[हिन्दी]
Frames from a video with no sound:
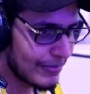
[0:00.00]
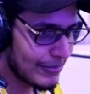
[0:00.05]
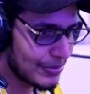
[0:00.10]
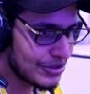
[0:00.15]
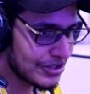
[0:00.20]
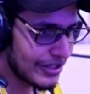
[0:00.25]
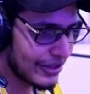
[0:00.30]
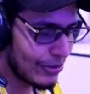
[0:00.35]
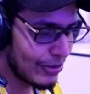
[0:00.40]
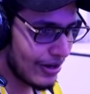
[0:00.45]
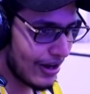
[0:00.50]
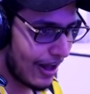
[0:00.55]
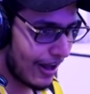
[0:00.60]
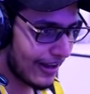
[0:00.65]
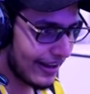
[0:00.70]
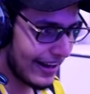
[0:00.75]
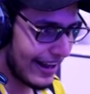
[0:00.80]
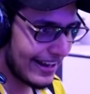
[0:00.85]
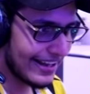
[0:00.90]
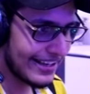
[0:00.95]
मुझे देखो
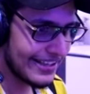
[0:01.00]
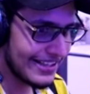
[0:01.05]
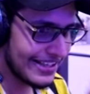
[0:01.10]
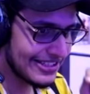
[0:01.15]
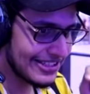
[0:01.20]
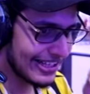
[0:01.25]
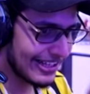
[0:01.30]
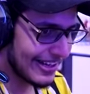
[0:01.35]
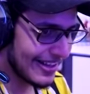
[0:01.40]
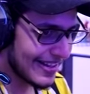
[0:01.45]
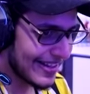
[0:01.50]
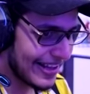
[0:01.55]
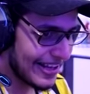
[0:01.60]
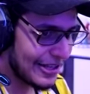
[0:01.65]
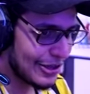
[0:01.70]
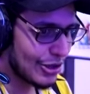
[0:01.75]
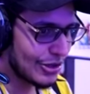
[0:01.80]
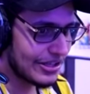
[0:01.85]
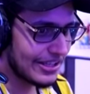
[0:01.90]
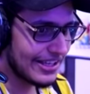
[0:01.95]
लग रहा है कि ये जगह
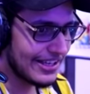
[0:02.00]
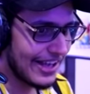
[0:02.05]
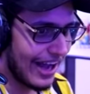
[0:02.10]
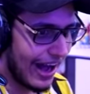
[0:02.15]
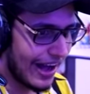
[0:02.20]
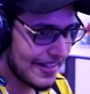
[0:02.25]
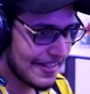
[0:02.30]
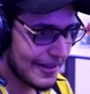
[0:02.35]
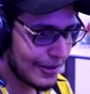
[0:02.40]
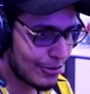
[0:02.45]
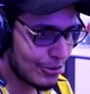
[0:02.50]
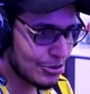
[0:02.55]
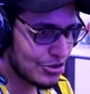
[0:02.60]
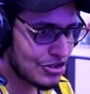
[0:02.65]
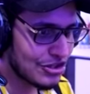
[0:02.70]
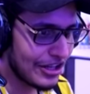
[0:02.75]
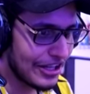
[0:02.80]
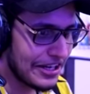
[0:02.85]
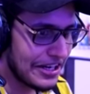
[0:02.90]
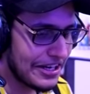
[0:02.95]
सही तो थी यहाँ से
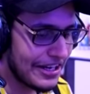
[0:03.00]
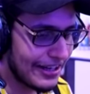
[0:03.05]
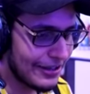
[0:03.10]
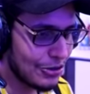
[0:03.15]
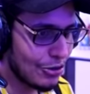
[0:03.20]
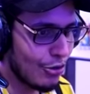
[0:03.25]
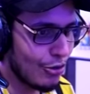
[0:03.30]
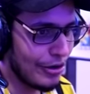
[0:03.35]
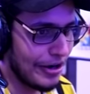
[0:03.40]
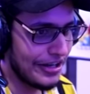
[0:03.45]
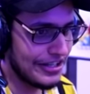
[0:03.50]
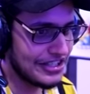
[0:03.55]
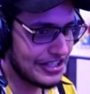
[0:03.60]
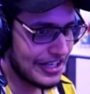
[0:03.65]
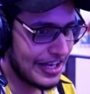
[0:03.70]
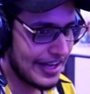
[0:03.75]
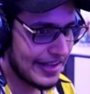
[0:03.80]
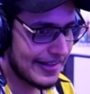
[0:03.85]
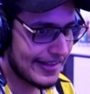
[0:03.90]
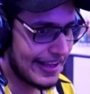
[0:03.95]
कुछ तरीका तो होना
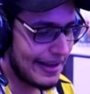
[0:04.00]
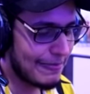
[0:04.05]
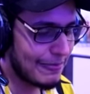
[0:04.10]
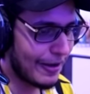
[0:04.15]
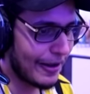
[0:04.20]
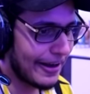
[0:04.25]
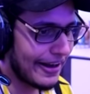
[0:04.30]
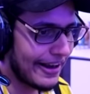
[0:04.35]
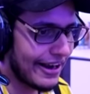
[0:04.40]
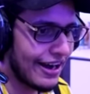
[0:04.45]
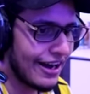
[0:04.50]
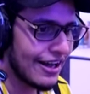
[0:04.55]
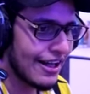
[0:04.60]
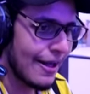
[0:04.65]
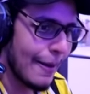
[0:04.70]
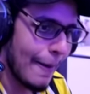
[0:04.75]
चाहिए एस्केप करने का